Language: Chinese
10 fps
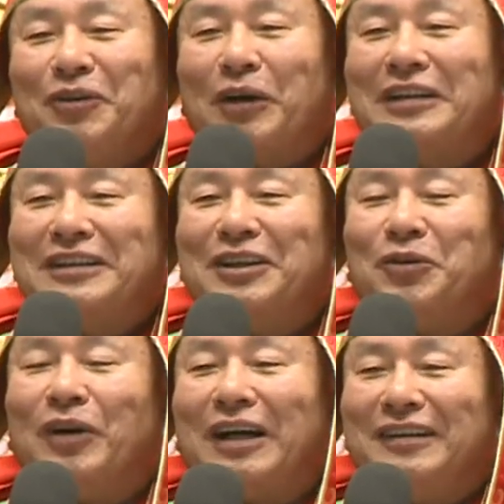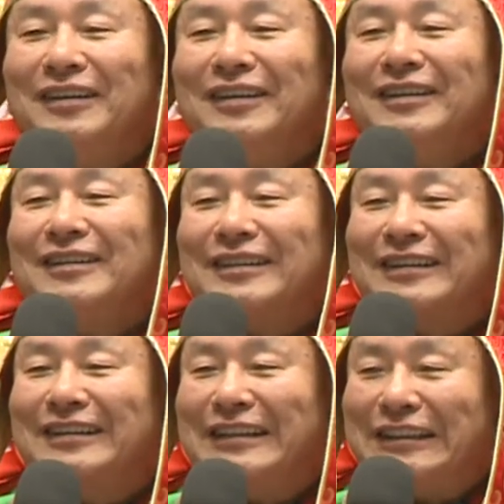放一个晚，是
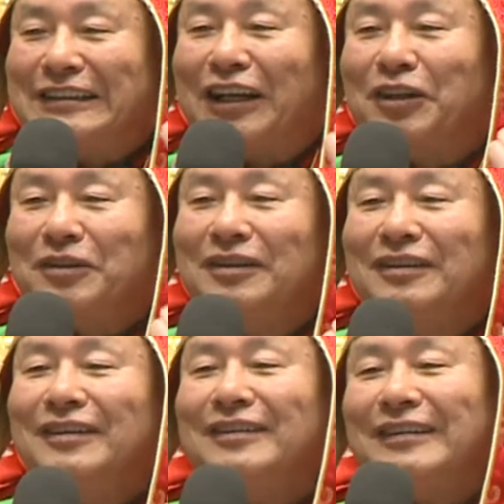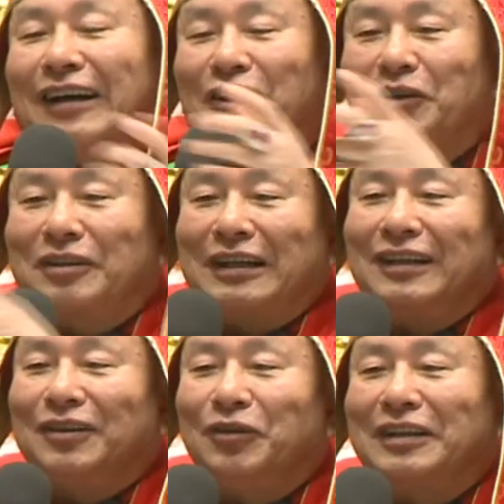一家，然后开
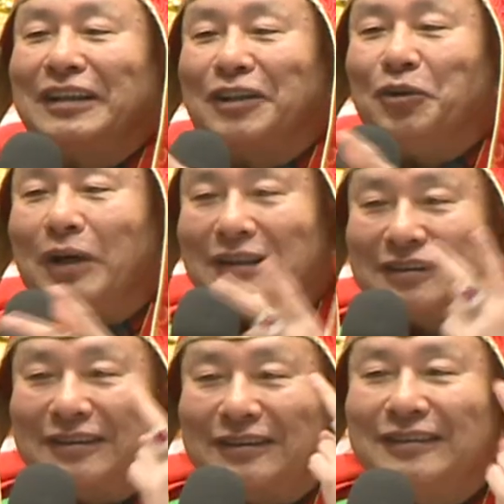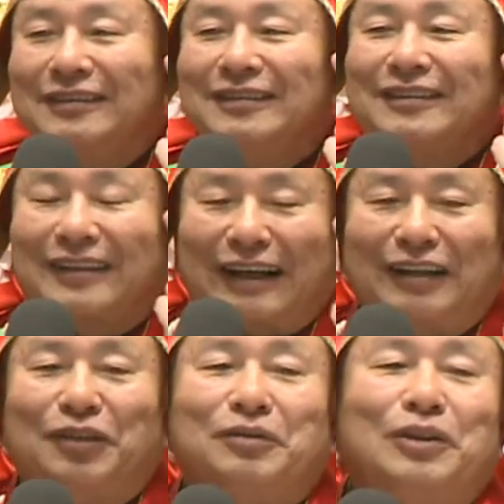放两个晚是开
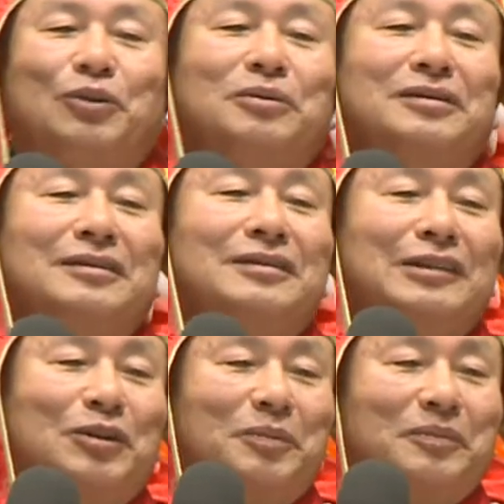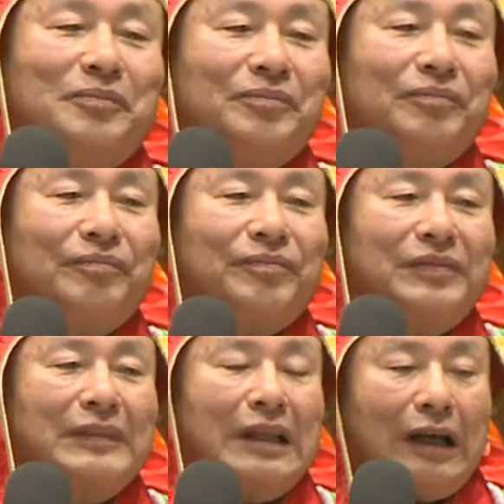了分公司。
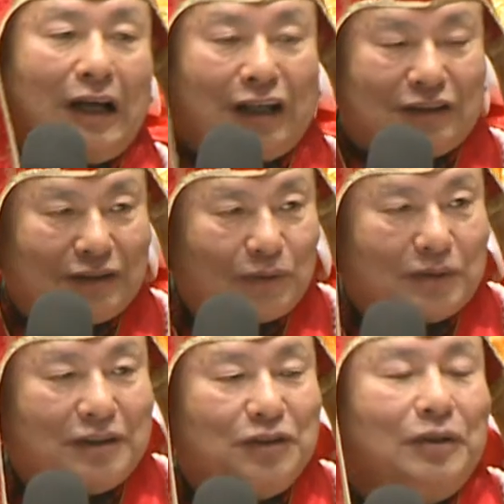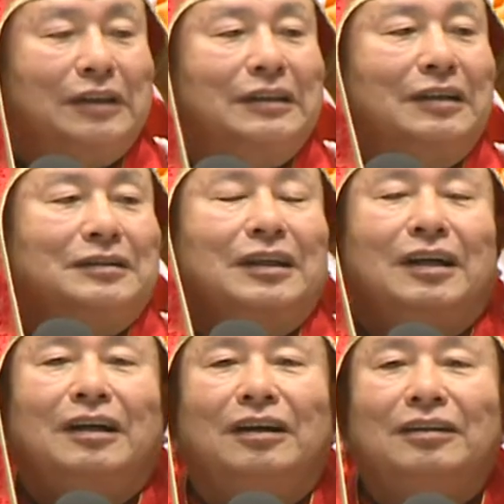啊，我希望大
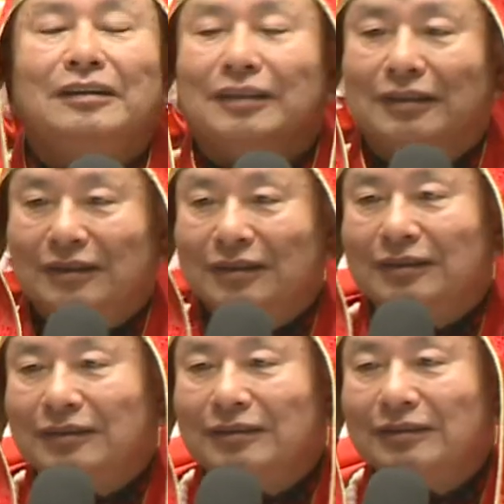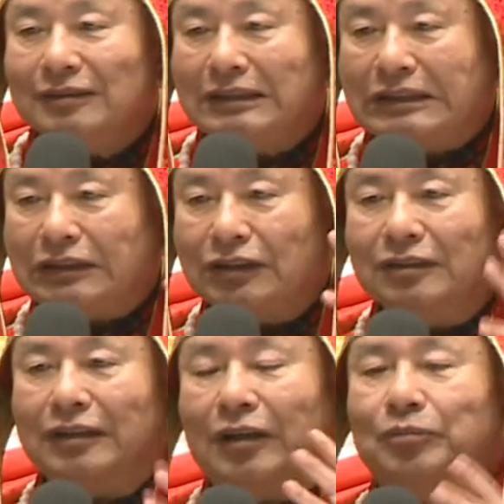家哈。
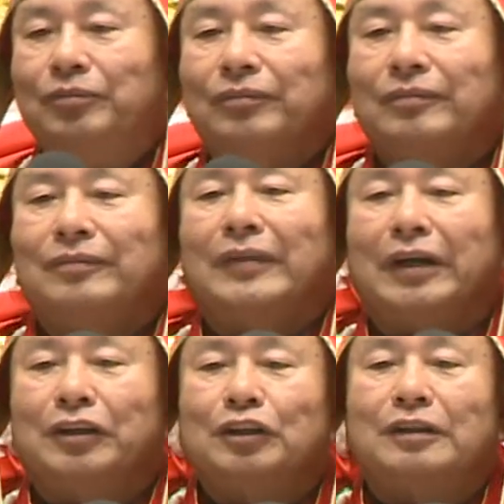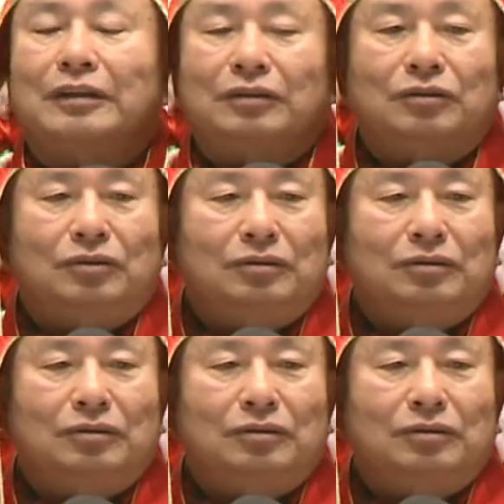今年每一个人，